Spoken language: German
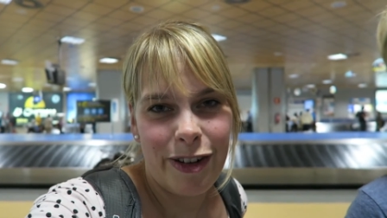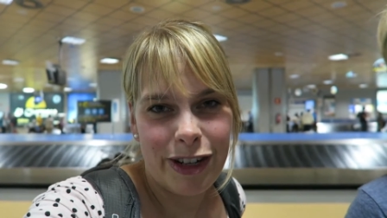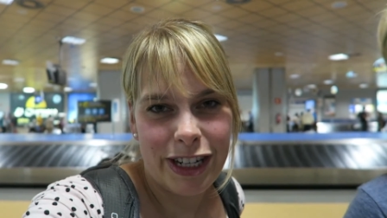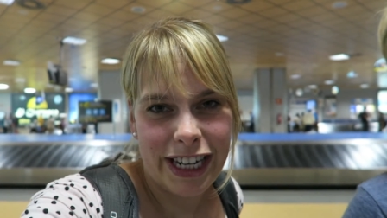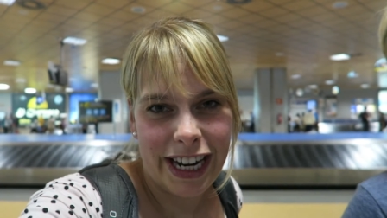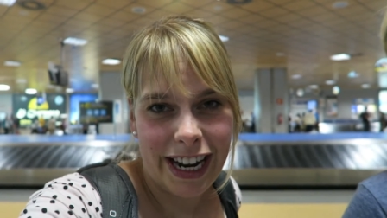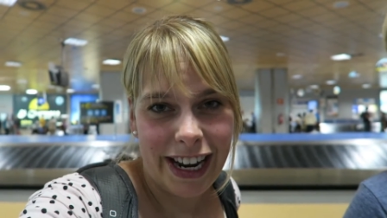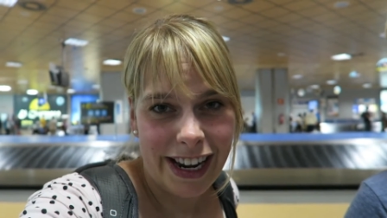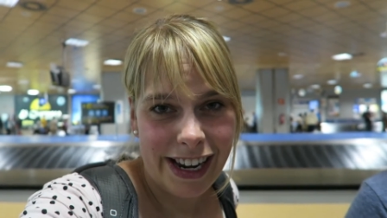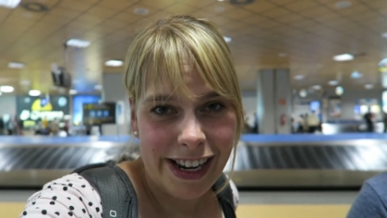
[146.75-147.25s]

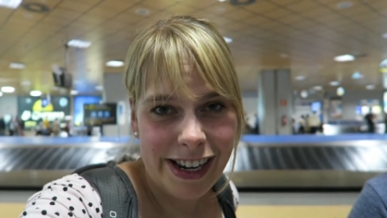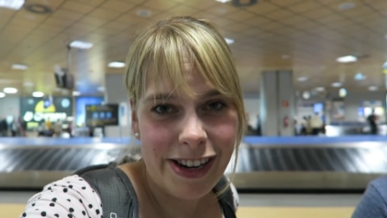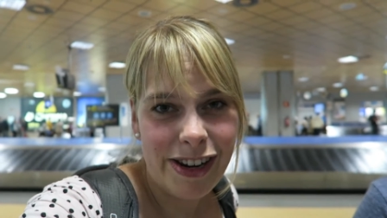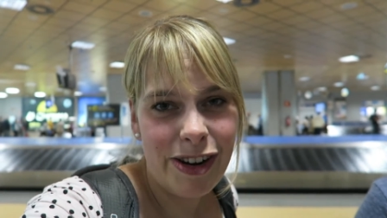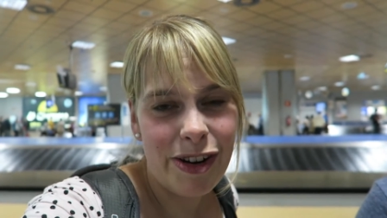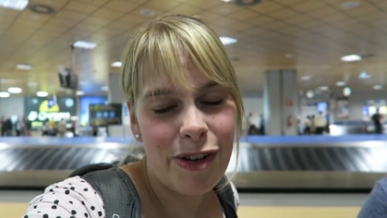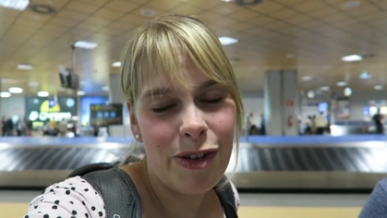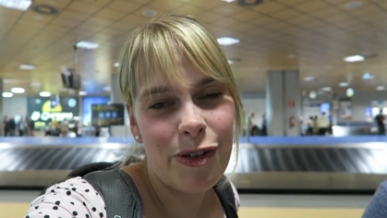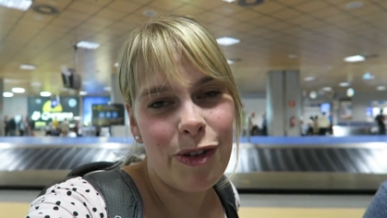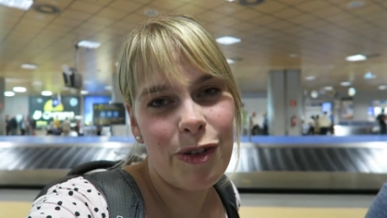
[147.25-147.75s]
Hotel
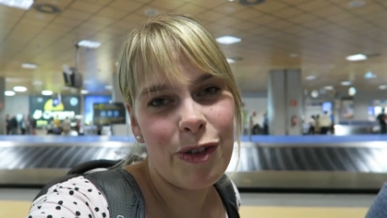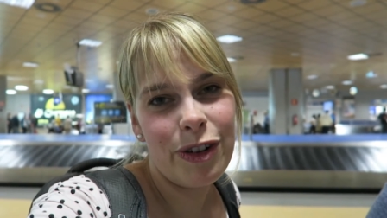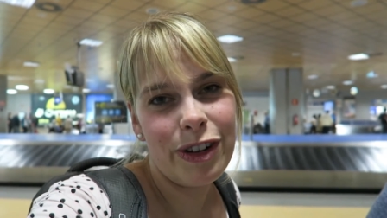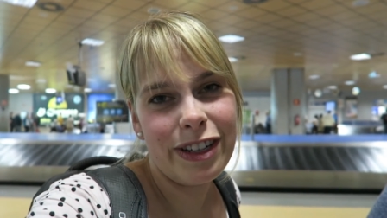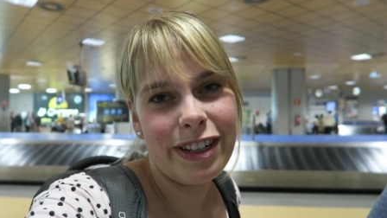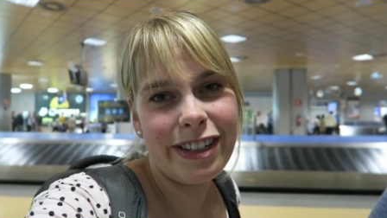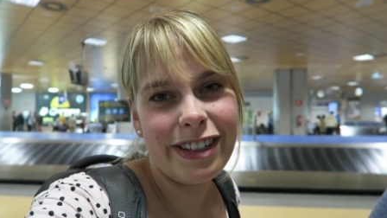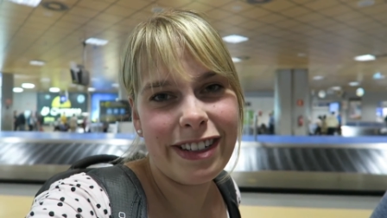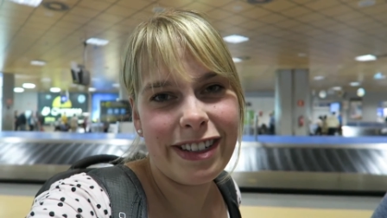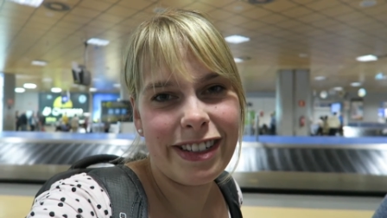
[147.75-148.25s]

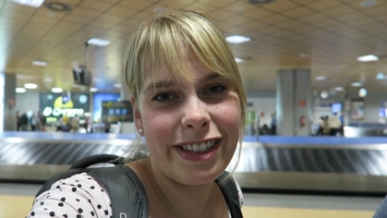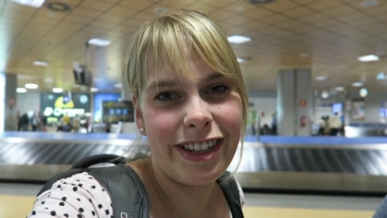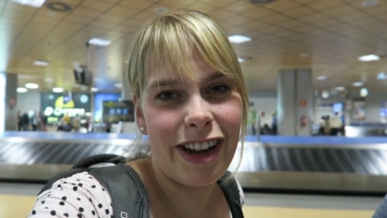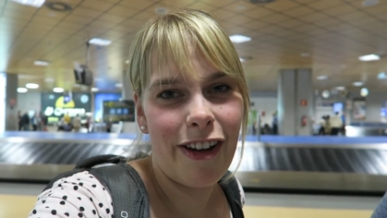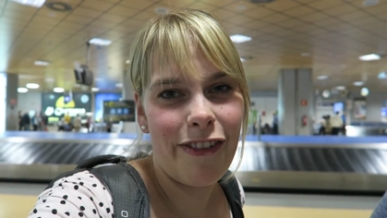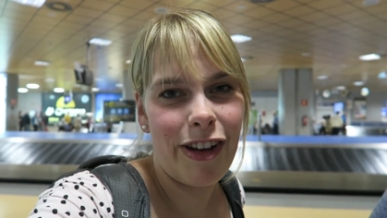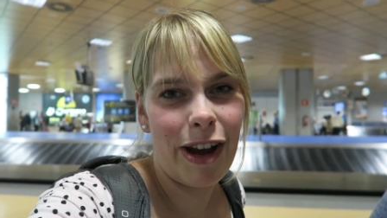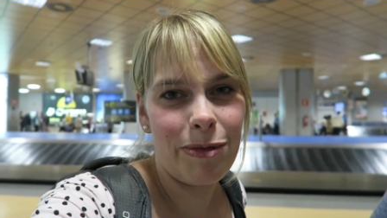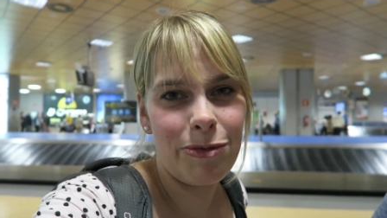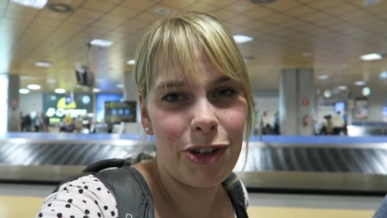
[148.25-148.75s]
und
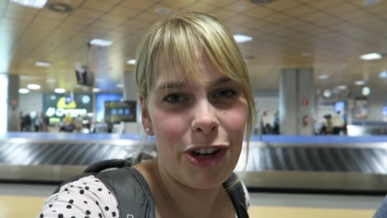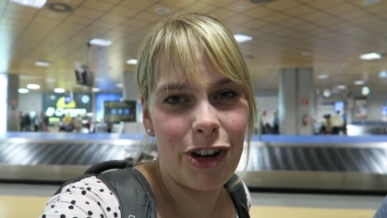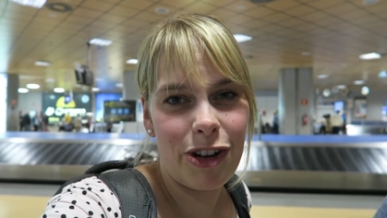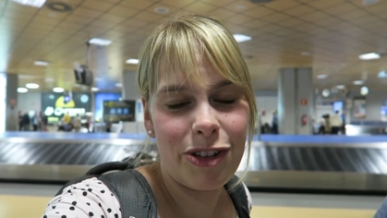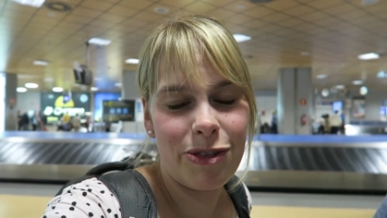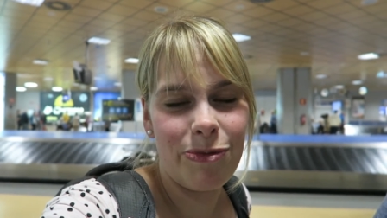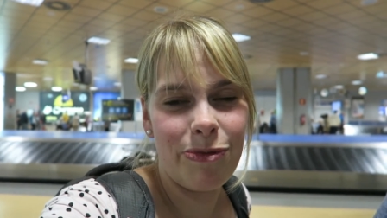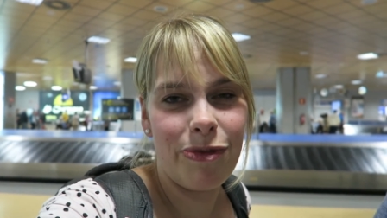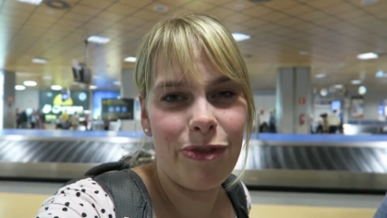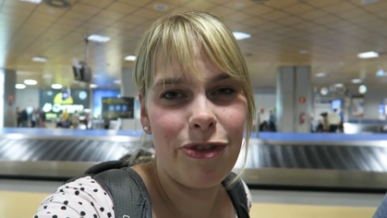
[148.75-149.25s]
ja, wir haben schon
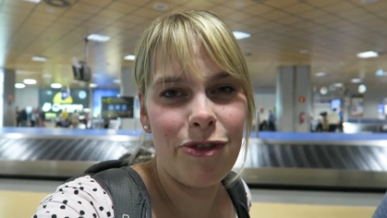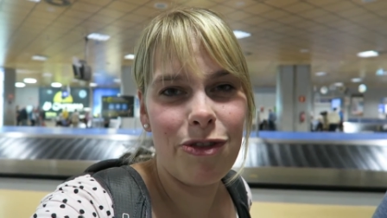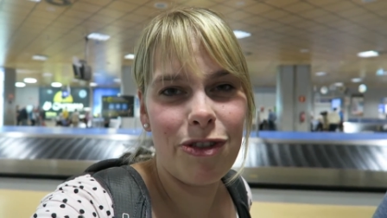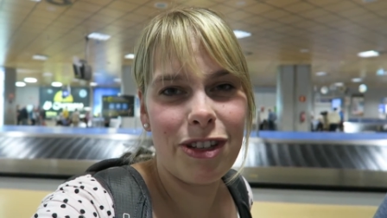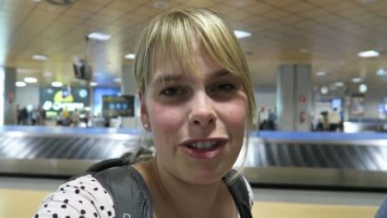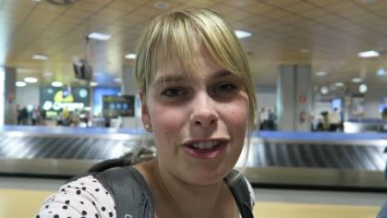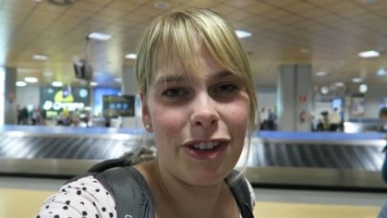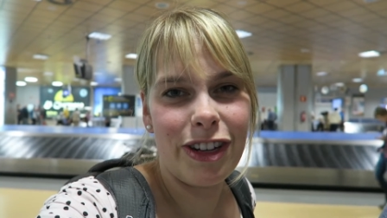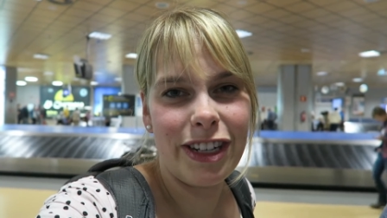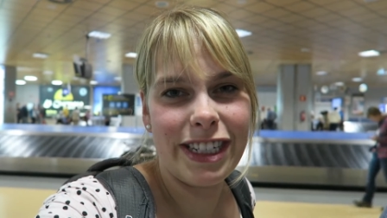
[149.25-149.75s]
aus dem
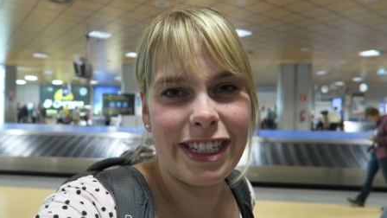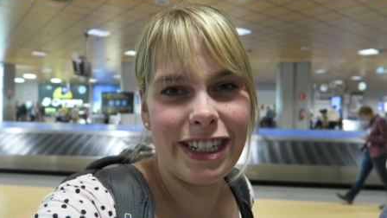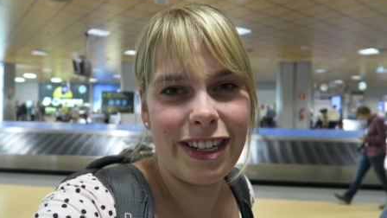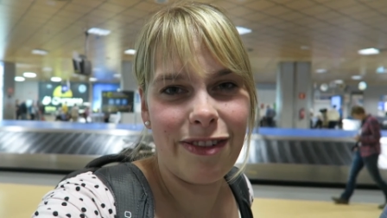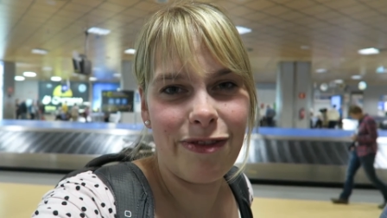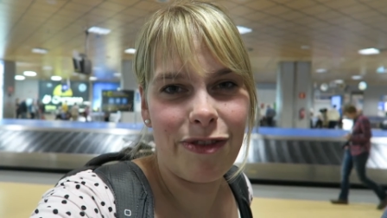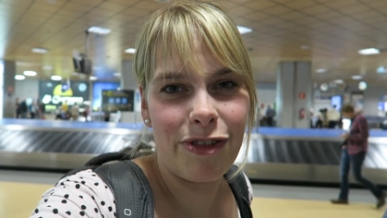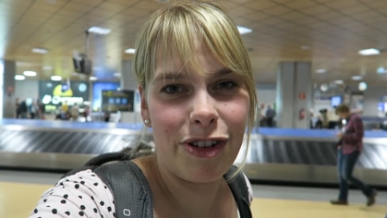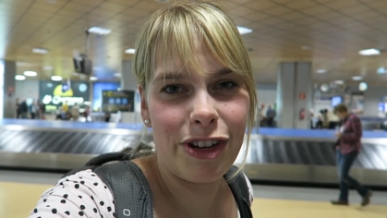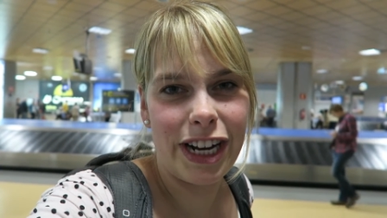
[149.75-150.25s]
Flugzeug
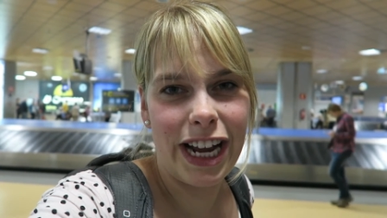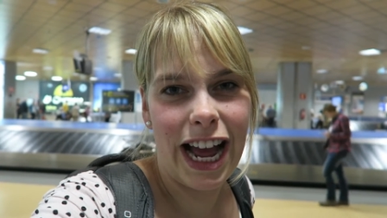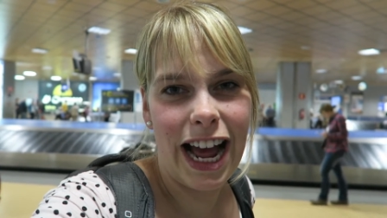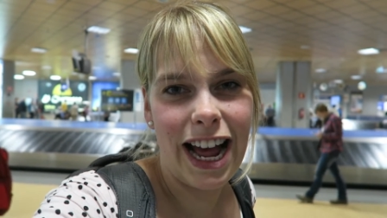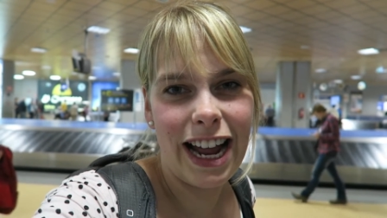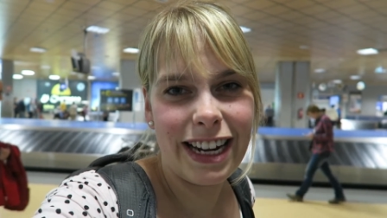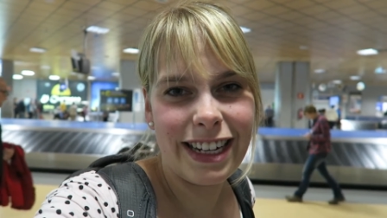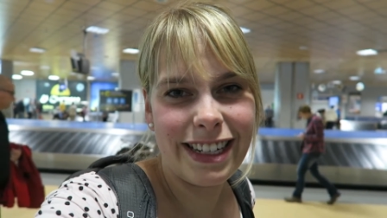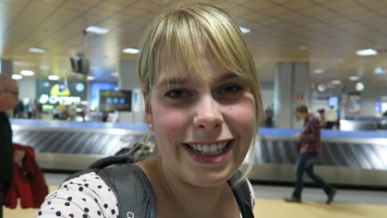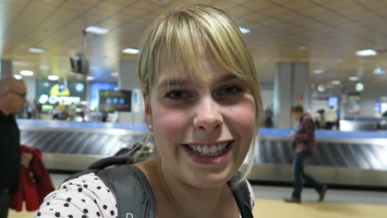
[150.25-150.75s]
den
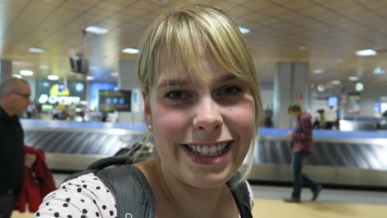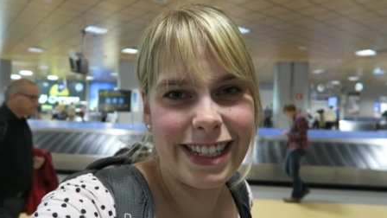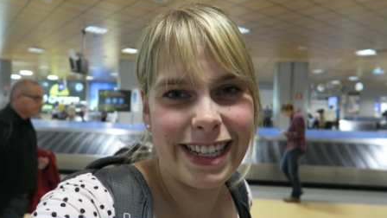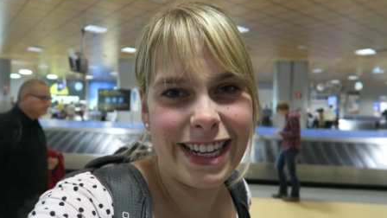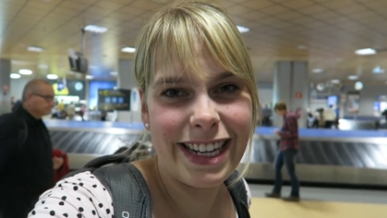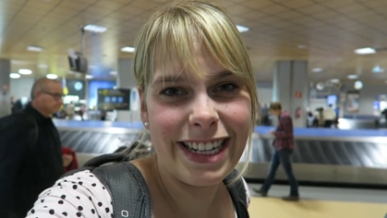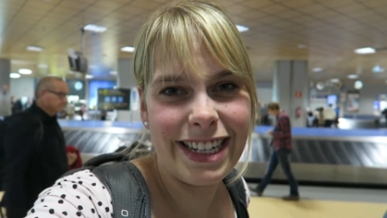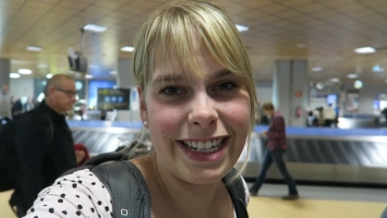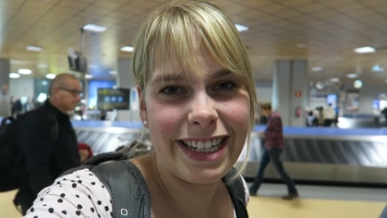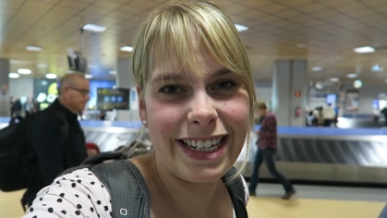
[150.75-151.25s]
Vulkan
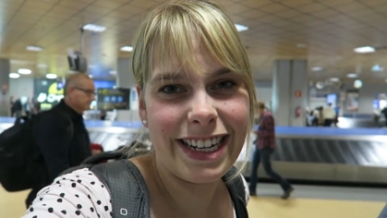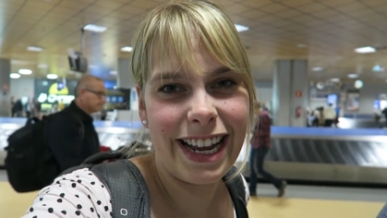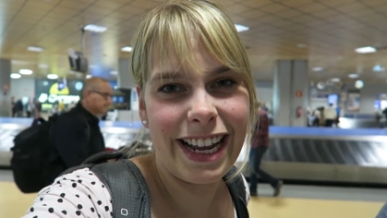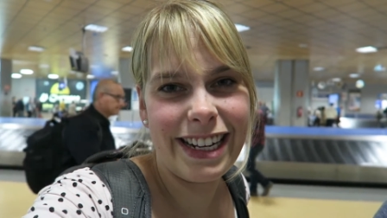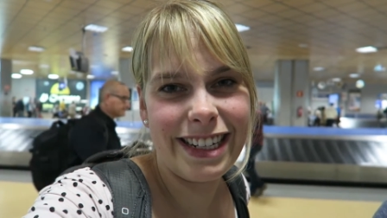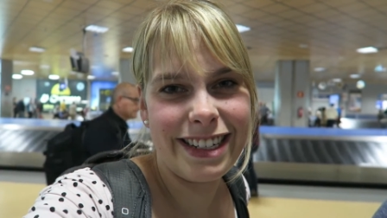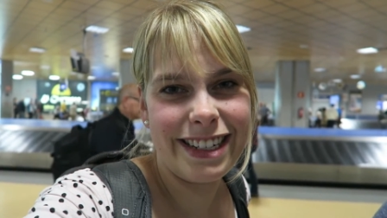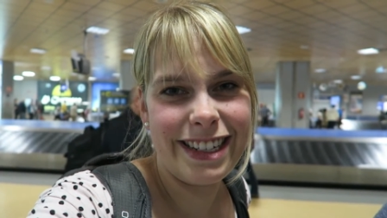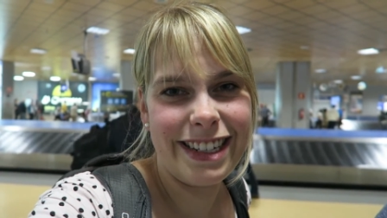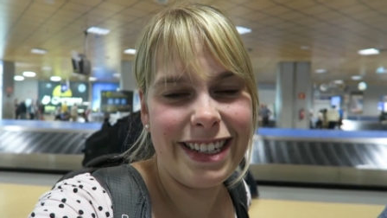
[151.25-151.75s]
gesehen, den
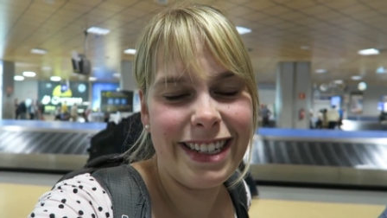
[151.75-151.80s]
El